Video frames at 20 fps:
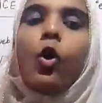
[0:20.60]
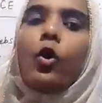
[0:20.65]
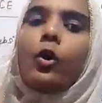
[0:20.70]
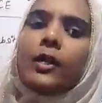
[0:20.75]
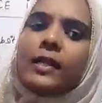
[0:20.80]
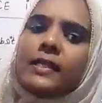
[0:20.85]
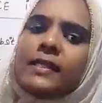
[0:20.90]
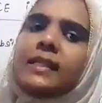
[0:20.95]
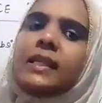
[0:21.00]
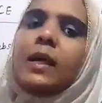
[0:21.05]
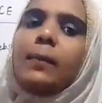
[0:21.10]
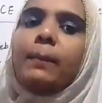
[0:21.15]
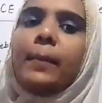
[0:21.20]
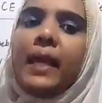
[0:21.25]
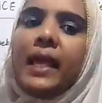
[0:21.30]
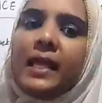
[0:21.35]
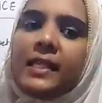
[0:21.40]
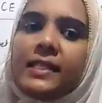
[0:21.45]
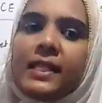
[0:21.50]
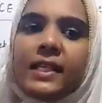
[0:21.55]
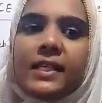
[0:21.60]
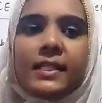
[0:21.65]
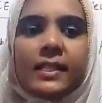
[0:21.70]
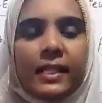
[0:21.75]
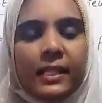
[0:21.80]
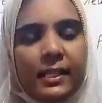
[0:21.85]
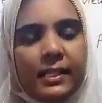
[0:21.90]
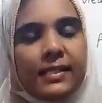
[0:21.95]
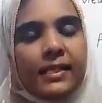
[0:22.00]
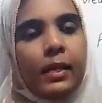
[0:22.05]
ஒரு சில பேசிக்
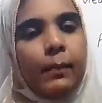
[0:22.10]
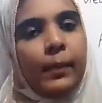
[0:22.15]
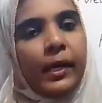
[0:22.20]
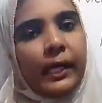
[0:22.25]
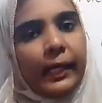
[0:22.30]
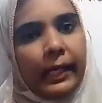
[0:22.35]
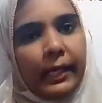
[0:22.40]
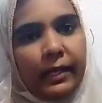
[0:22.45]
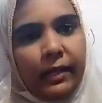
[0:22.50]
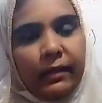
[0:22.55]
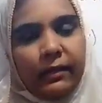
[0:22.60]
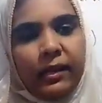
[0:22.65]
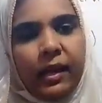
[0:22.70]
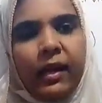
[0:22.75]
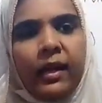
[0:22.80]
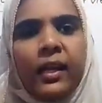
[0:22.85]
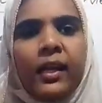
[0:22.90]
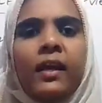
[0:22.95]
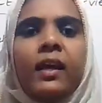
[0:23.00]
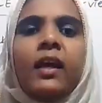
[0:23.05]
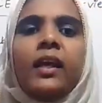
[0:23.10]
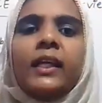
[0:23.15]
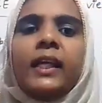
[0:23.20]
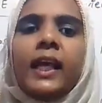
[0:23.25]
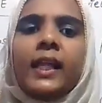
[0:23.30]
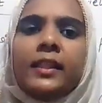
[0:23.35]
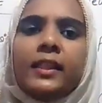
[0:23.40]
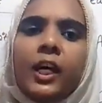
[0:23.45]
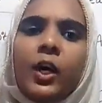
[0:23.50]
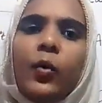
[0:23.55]
ஸ்கில்ஸ் நம்மக்கிட்ட இருந்தாலே
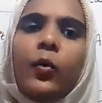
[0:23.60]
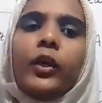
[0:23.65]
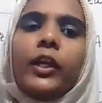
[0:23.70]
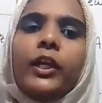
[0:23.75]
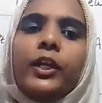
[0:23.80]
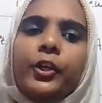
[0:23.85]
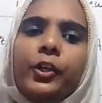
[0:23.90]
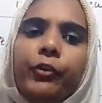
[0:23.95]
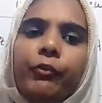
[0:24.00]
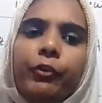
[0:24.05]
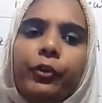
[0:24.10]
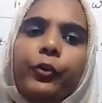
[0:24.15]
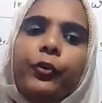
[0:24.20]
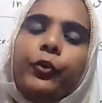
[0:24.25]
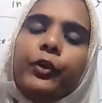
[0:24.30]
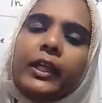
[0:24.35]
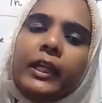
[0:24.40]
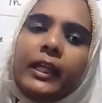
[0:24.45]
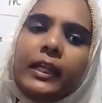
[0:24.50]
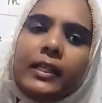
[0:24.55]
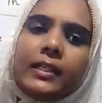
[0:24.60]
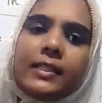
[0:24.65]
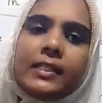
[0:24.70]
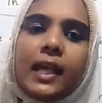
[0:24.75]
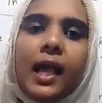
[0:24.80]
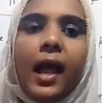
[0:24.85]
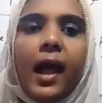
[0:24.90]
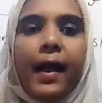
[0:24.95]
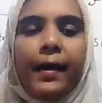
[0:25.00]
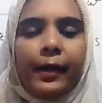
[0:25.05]
எந்த ஒரு இன்டர்வியூ
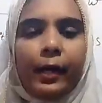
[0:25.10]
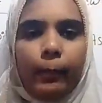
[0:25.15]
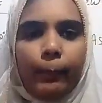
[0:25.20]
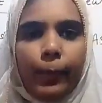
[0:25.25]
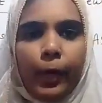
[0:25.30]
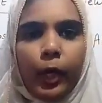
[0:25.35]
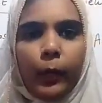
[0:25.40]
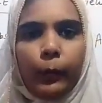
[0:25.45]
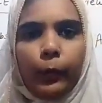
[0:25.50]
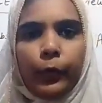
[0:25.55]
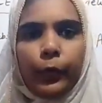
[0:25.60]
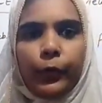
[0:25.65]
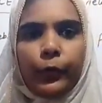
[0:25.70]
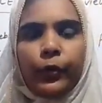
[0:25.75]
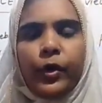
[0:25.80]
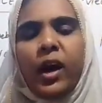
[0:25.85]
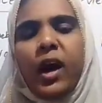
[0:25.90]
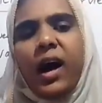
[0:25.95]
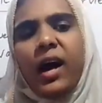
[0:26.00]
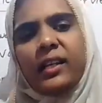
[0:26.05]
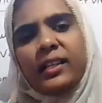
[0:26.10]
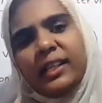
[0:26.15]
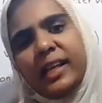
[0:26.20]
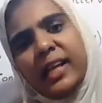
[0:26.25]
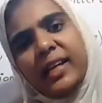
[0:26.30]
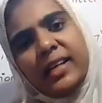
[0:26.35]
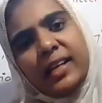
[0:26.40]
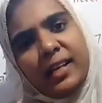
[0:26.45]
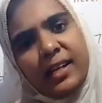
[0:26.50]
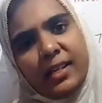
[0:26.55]
ஈஸியாக ஹேண்டில் பண்ண முடியும் அது
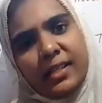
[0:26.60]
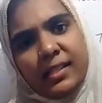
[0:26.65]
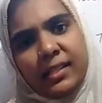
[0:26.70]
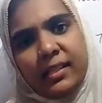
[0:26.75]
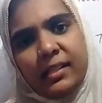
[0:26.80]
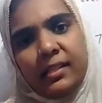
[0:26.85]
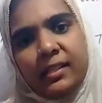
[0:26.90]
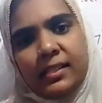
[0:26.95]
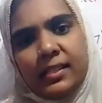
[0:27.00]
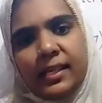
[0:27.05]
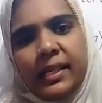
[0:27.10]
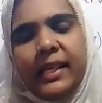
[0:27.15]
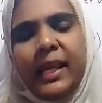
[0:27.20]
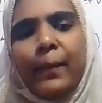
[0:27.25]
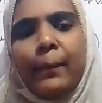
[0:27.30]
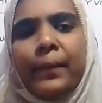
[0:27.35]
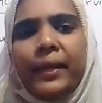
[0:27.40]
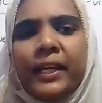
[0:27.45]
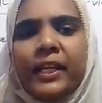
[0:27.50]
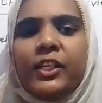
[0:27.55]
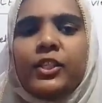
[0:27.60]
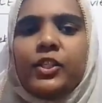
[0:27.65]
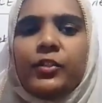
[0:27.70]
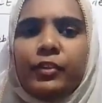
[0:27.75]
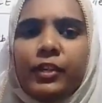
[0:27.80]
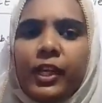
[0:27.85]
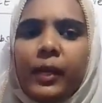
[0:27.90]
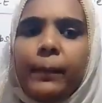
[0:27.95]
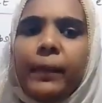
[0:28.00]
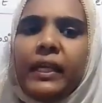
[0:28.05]
என்னென்ன ஸ்கில்ஸ் எப்படி
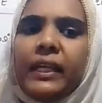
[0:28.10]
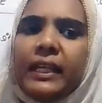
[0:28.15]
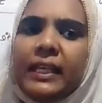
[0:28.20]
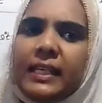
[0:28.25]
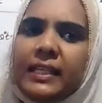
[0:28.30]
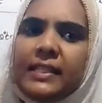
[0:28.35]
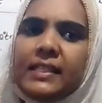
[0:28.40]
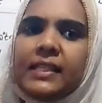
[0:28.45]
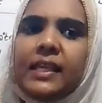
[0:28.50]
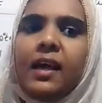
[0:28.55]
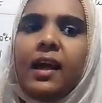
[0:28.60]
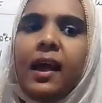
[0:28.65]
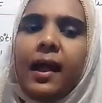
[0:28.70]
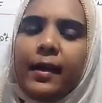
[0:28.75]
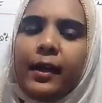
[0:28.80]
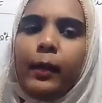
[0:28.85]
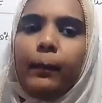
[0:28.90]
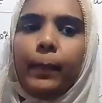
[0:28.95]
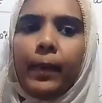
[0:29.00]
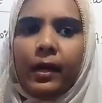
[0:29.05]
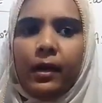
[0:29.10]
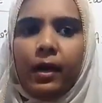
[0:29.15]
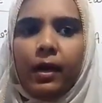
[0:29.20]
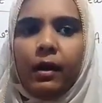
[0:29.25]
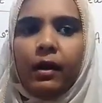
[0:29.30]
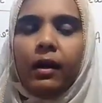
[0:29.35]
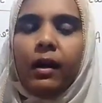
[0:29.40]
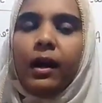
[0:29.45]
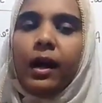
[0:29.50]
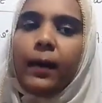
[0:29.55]
இன்டர்வியூ நம்ம ஈஸியாக ஹேண்டில்
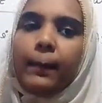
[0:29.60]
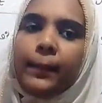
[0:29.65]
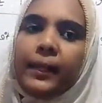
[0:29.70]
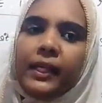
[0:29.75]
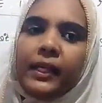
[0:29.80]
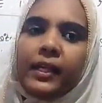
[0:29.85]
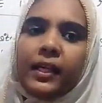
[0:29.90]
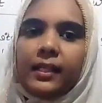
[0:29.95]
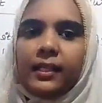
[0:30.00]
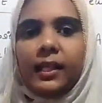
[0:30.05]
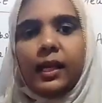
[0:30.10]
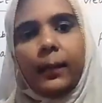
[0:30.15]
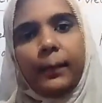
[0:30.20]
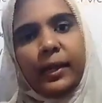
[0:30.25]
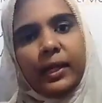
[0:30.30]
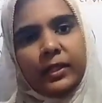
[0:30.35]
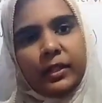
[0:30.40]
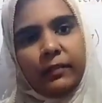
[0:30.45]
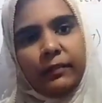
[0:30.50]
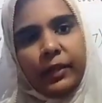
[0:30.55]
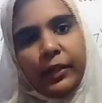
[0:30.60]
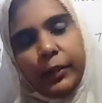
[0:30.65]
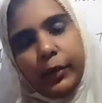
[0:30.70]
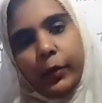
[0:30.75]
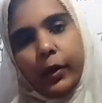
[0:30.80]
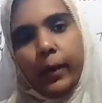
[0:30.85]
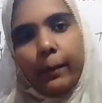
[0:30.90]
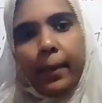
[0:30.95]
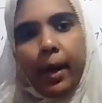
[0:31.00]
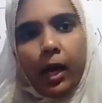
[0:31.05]
பண்ணலாம் அப்படிங்கிறத நம்ம இந்த
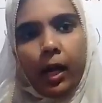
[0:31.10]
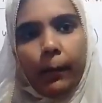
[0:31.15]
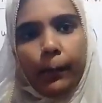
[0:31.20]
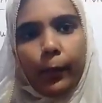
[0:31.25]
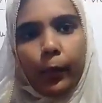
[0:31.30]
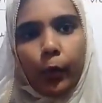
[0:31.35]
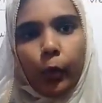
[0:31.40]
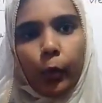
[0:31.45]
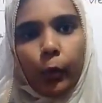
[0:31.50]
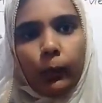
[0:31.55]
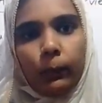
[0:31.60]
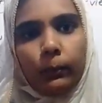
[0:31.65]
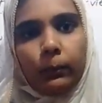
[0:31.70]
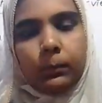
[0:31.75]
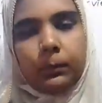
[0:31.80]
வீடியோவில் பார்க்க போகிறோம்